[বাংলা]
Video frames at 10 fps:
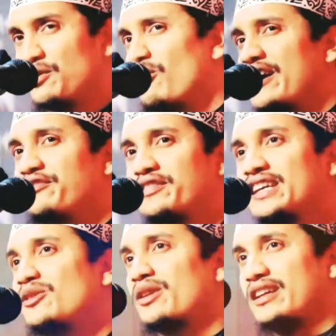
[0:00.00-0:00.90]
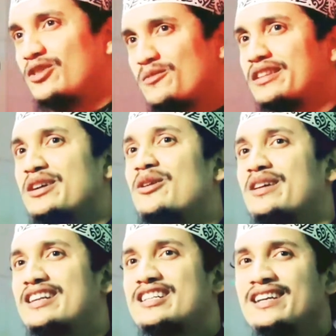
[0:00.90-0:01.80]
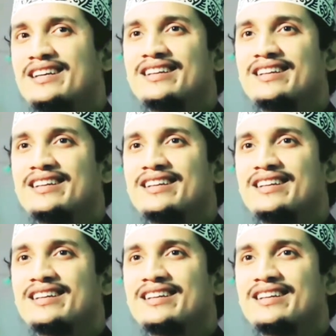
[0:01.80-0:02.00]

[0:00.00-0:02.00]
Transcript: এই ওয়াইফ কি করে তোমাদের ঘরে এসে